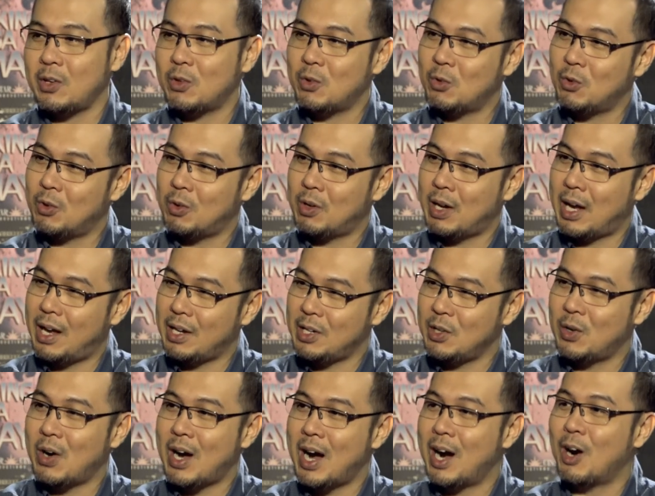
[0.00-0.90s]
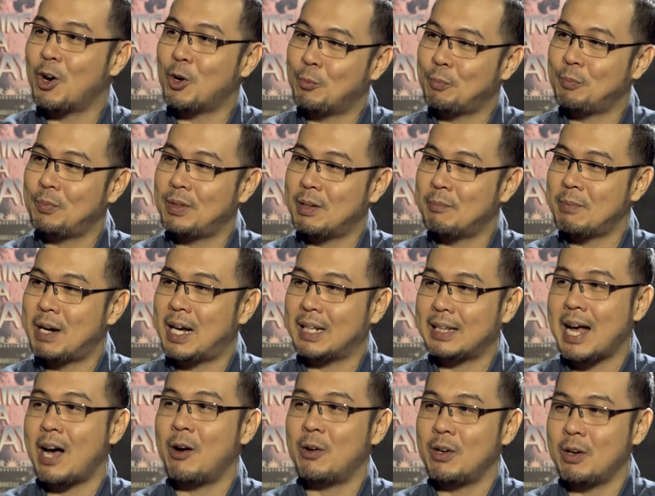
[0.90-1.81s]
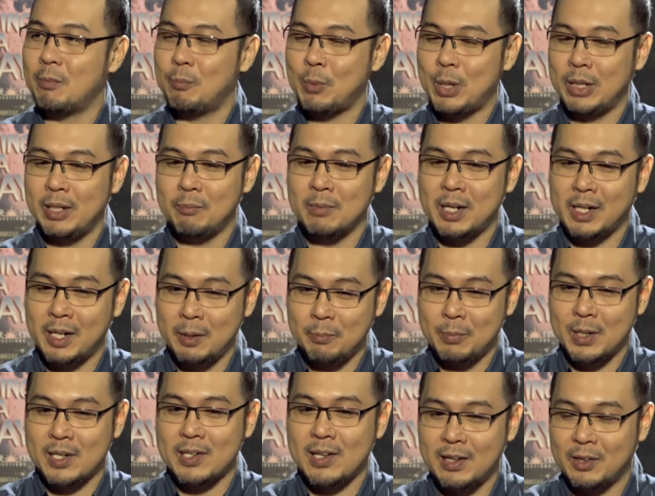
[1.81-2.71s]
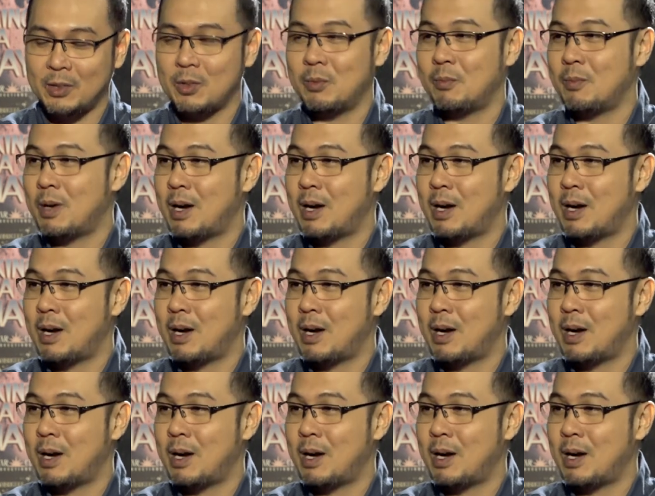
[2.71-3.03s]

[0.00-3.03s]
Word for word: yung yung angkop ng mga tao na pwedeng mag-represent ng